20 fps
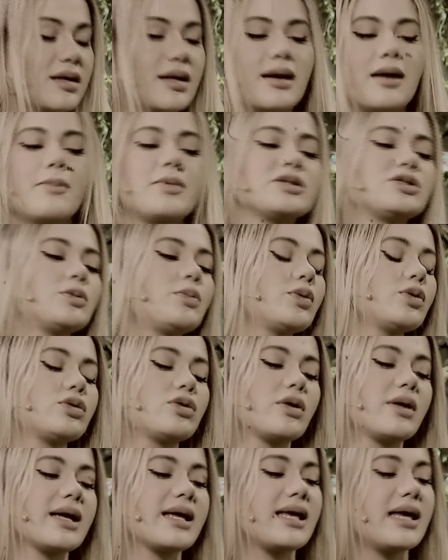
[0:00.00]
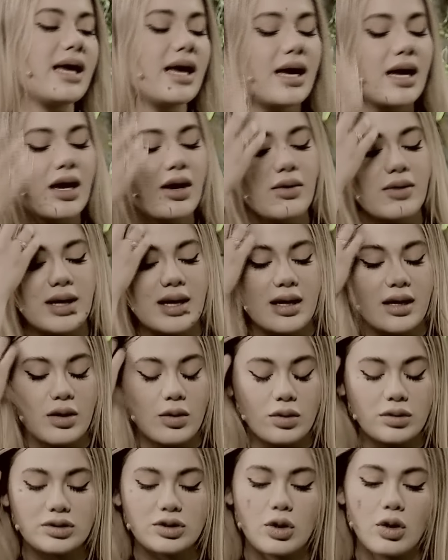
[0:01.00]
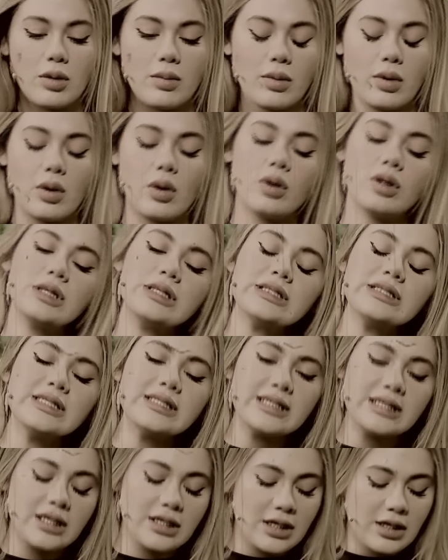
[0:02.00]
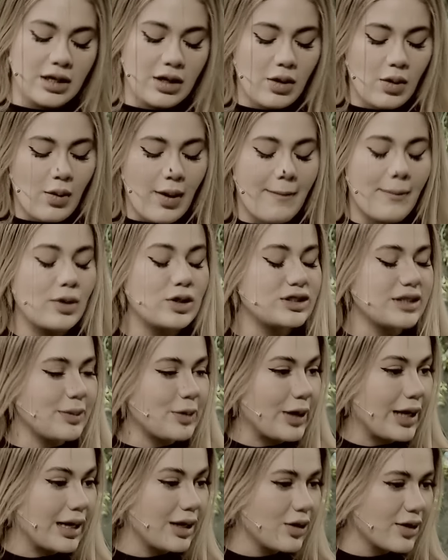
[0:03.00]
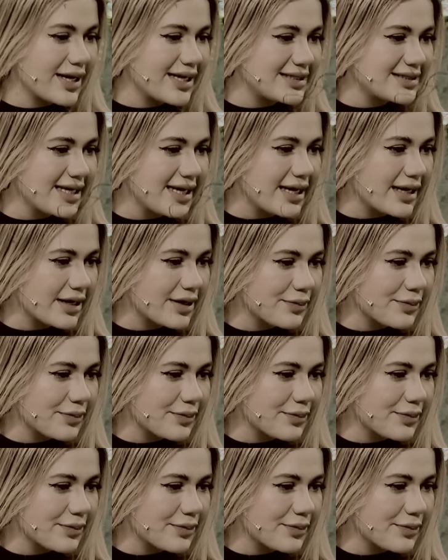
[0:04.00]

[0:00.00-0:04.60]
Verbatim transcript: Tiene pues su punto de quiebre y unos como... Pucha, me voy a enloquecer.